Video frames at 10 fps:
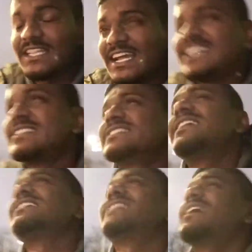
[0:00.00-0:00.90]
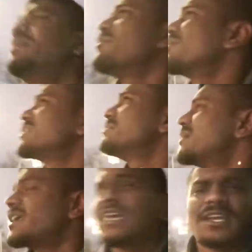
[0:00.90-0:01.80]
लाइट्स इतना अच्छा है मौसम
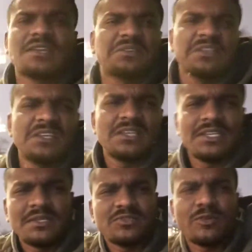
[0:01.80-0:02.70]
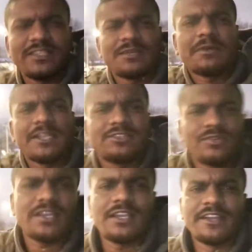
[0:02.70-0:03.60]
बढ़िया है थोड़ा सा बारिश
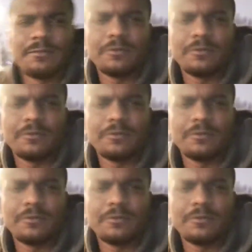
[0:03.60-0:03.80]
हो रहा है हल्का